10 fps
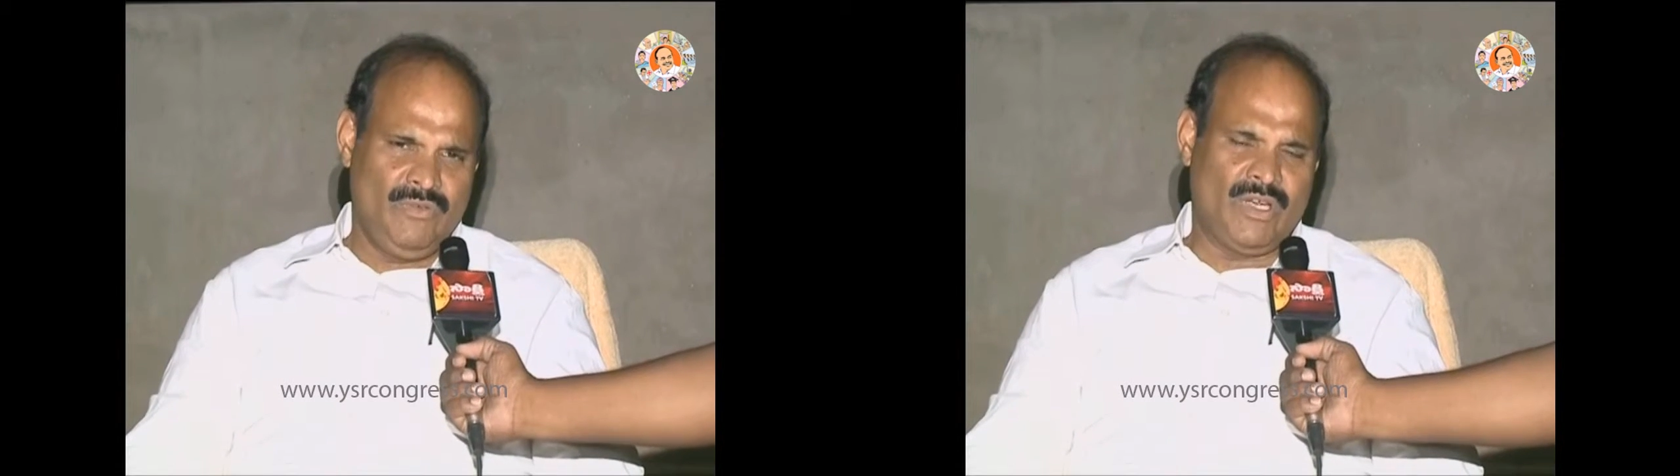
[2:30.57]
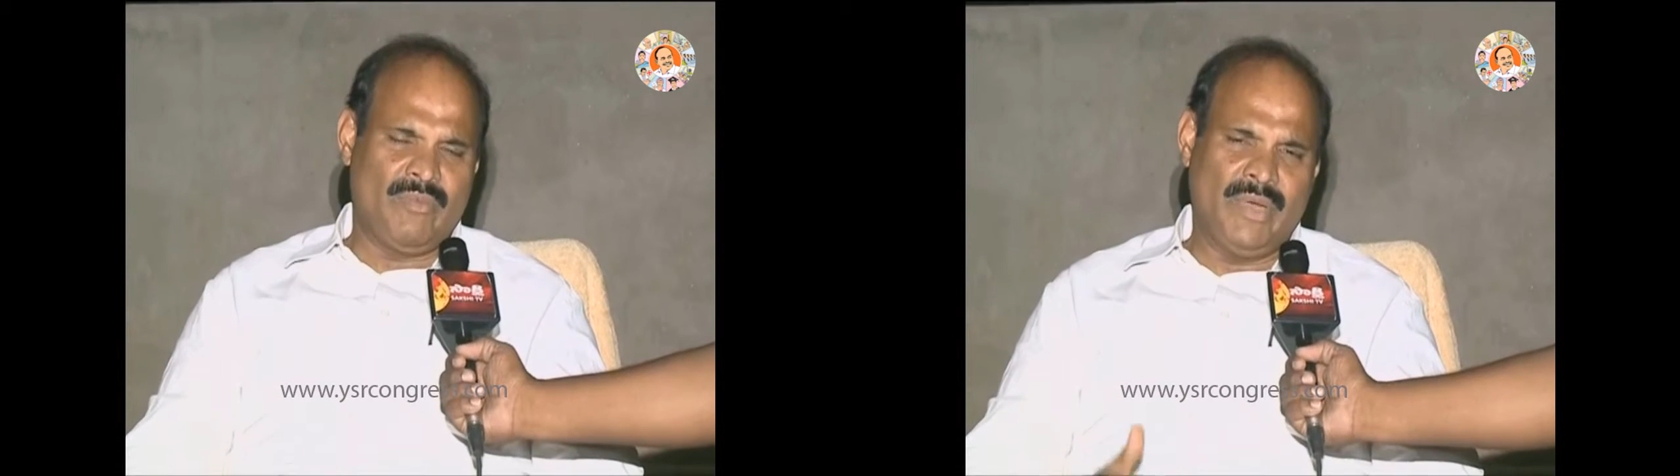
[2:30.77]

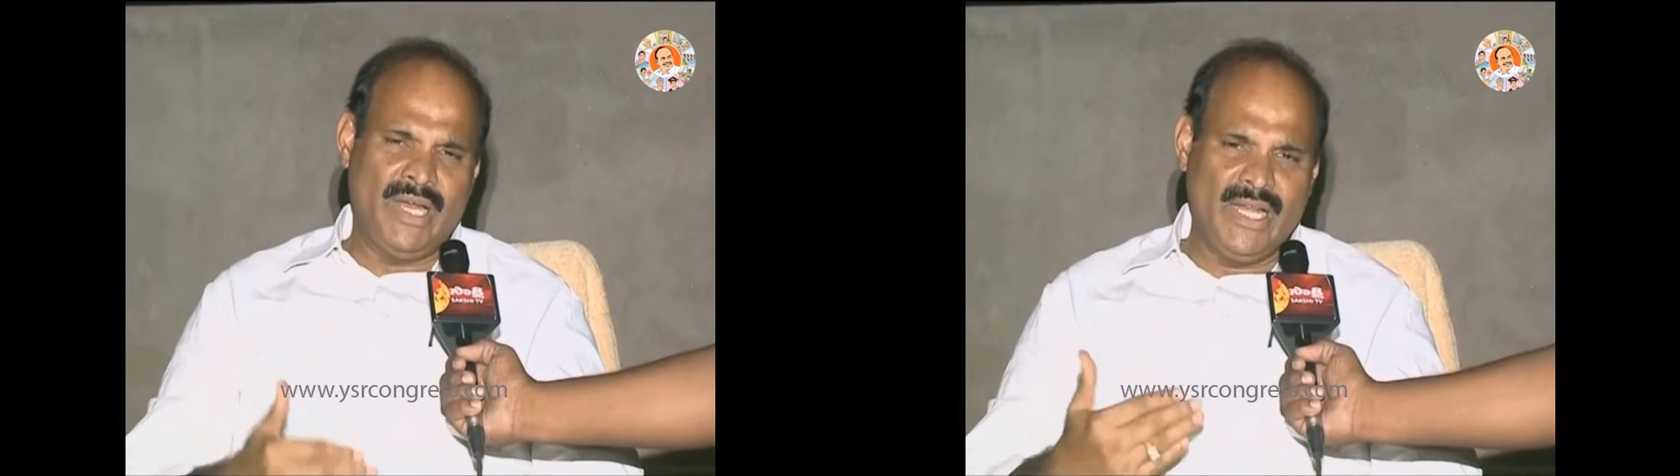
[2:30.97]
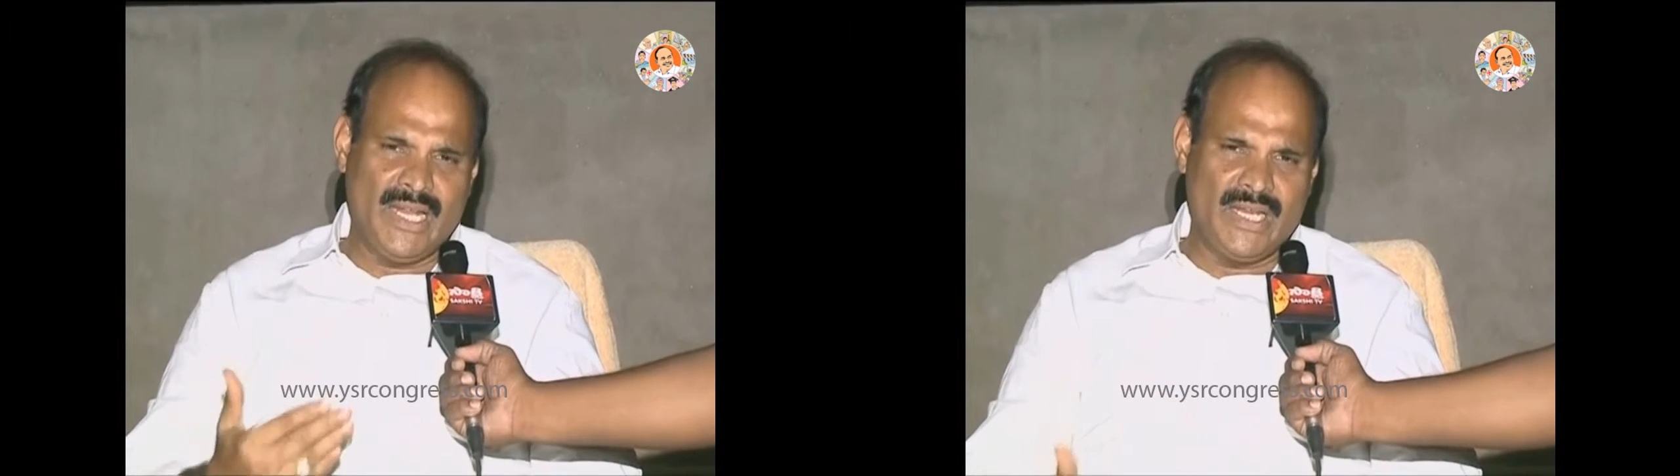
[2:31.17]
ఒక
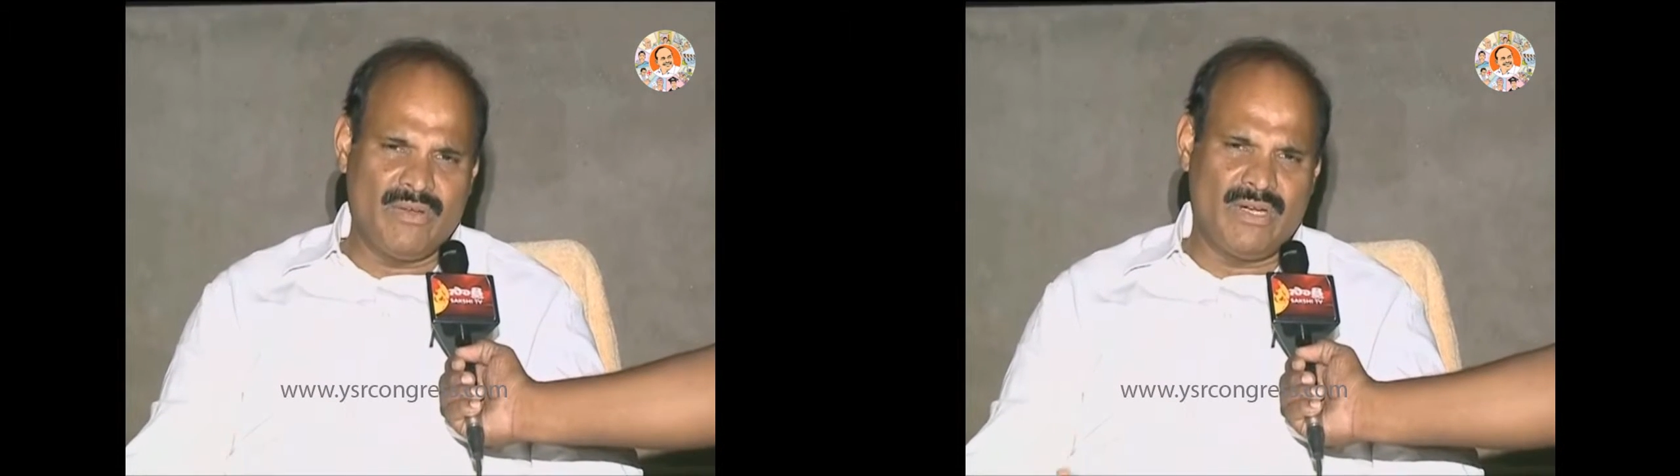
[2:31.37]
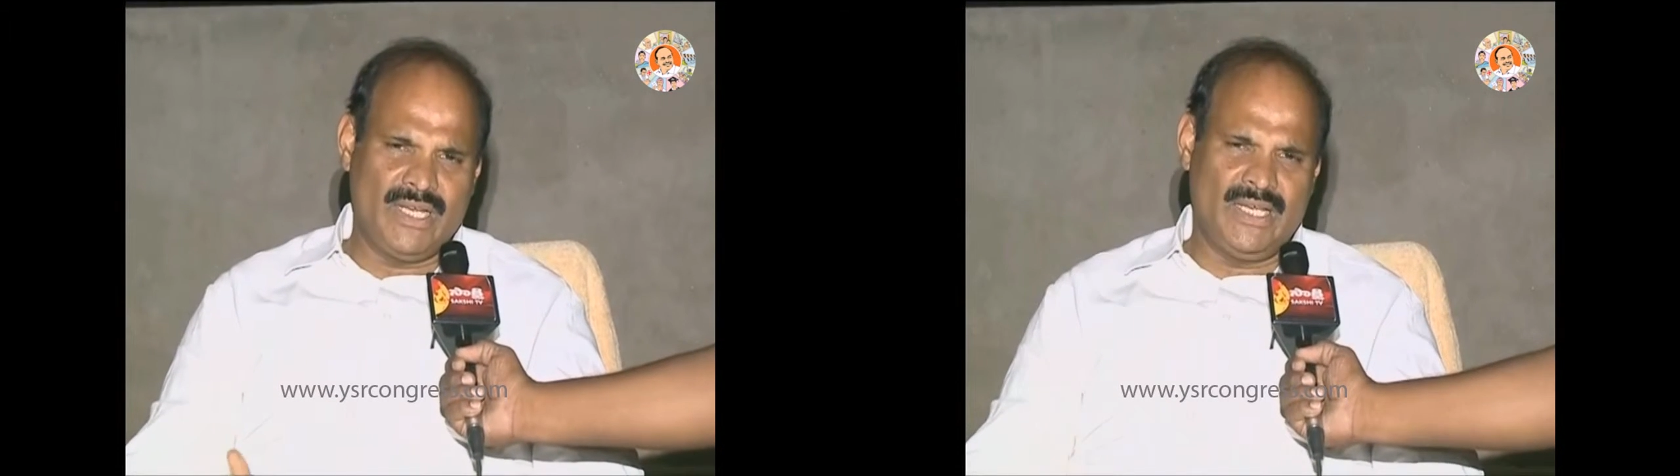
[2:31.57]
మహిళను
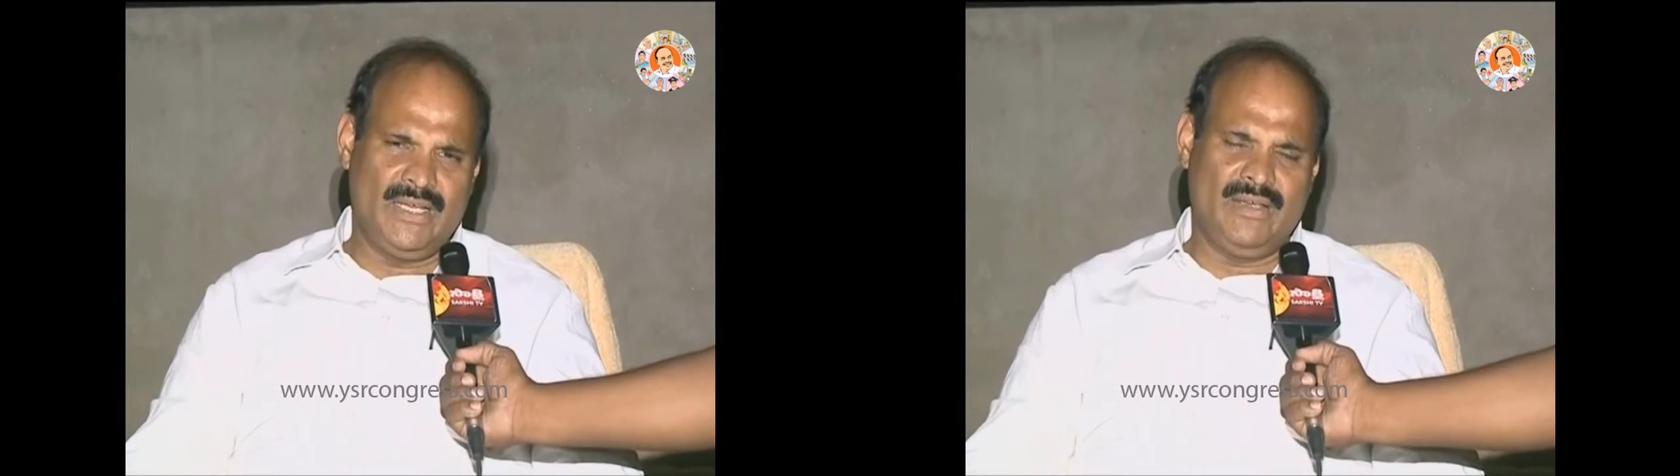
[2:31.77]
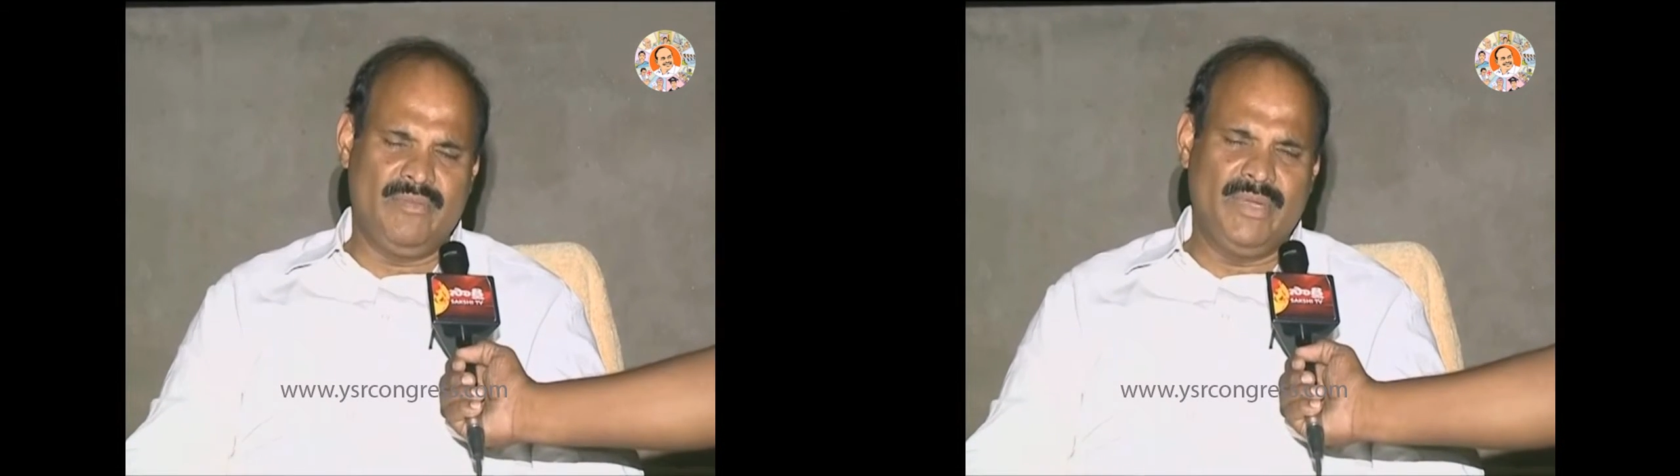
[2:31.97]
కూడా
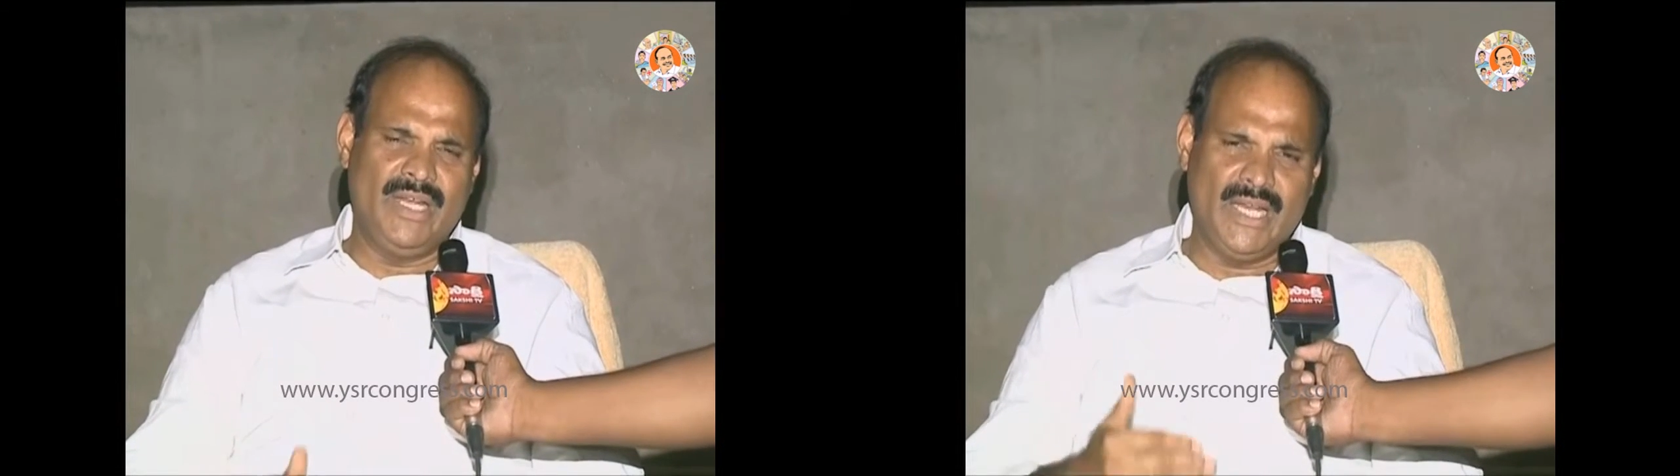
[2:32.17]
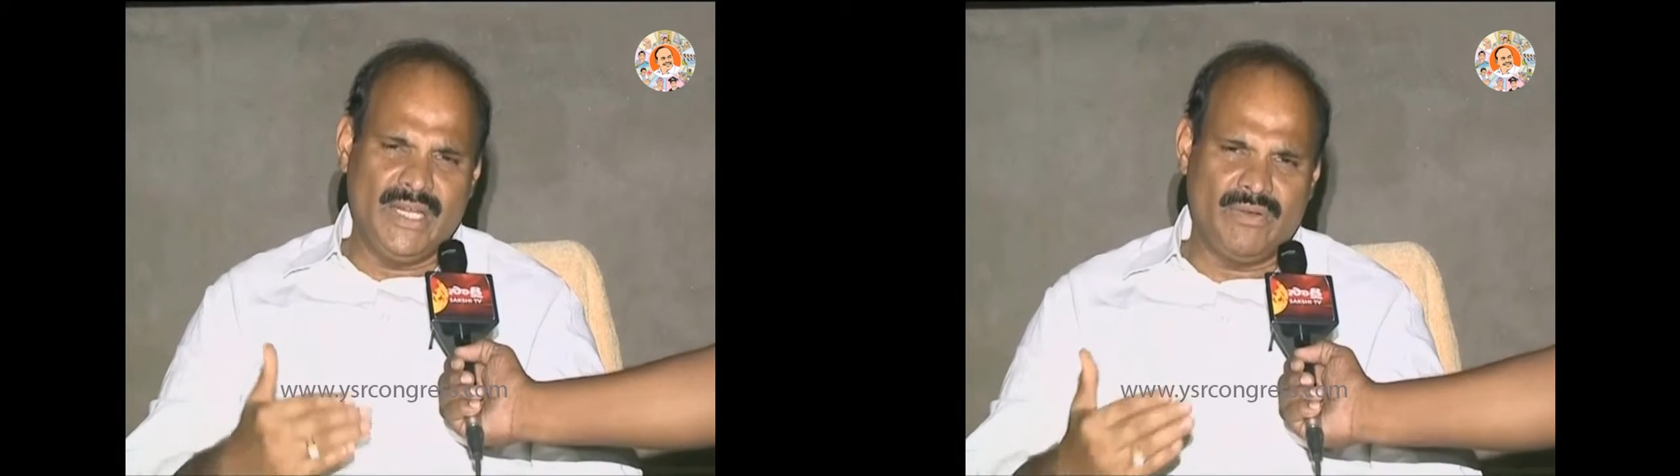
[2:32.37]

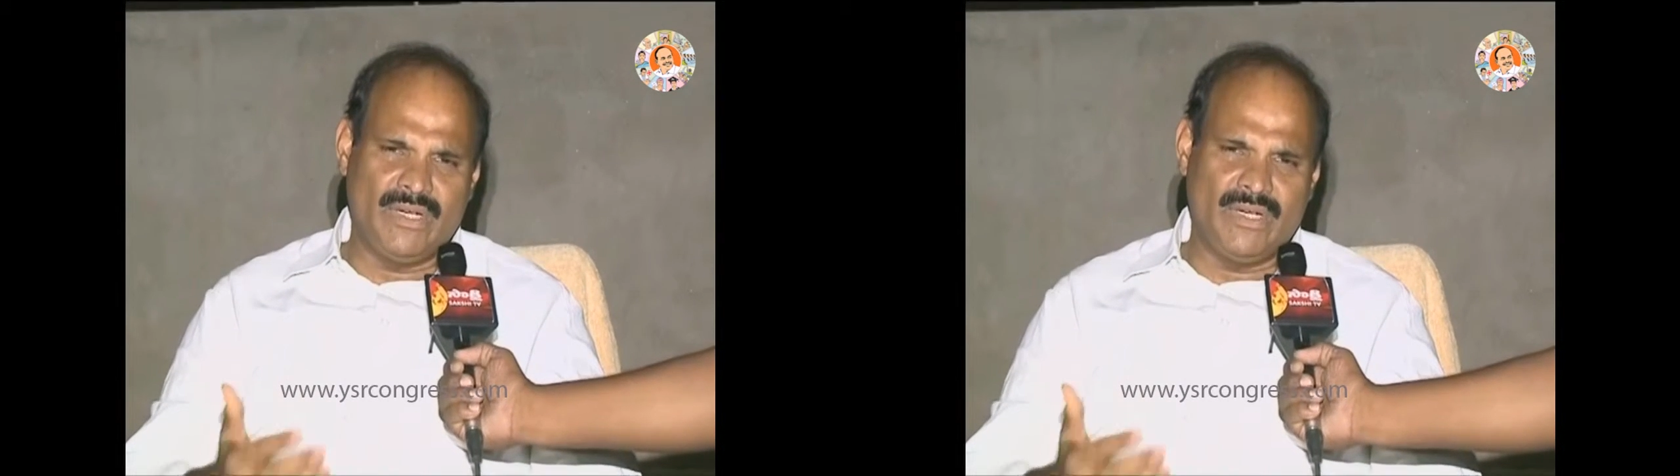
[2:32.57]
మహిళని